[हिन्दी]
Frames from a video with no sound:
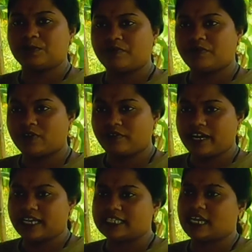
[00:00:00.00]
उसमें फोर
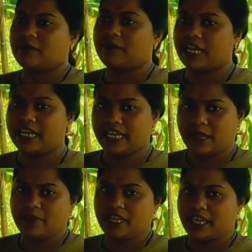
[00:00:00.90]
वेराइटीज़ का हमारा
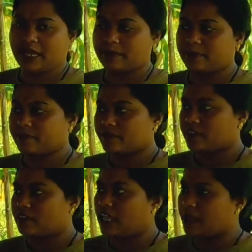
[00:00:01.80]
इंडिया में ही है
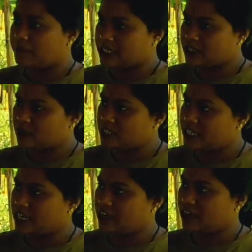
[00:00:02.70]
एपिस
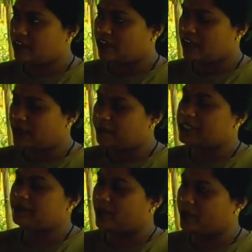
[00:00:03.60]
डोरसेटा
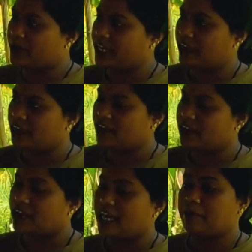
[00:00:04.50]
एपिस फ्लोरिया
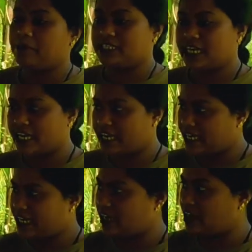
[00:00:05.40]
एपिस सेना
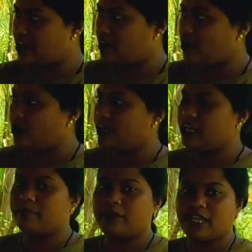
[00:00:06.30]
इंडिका और
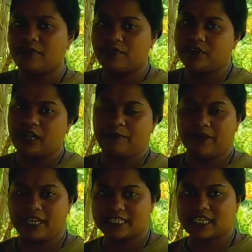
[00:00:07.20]
एक मेलीफोन
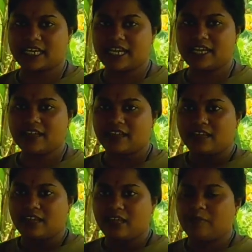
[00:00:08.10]
इंडिपेंडेंस करके
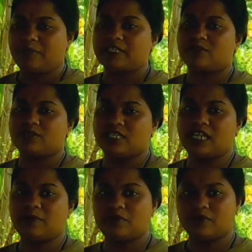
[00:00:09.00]
एपिस
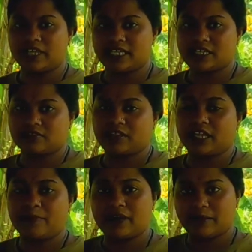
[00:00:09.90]
डोरसेटा आप लोग देख सकते
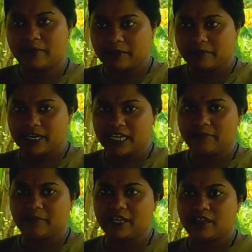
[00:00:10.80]
हैं कि बड़ा बड़ा
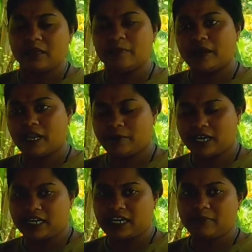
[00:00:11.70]
बिल्डिंग में बड़ा
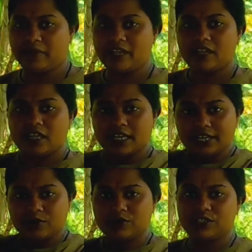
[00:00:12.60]
बड़ा ट्री में
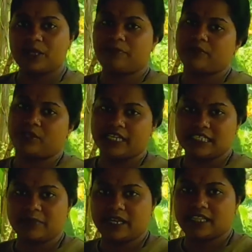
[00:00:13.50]
यू शेप में जो
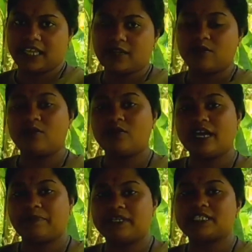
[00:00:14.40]
नेस्ट बनाता है वो
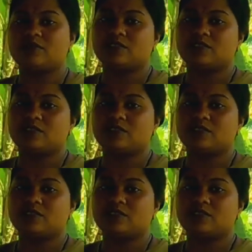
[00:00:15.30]
एपिस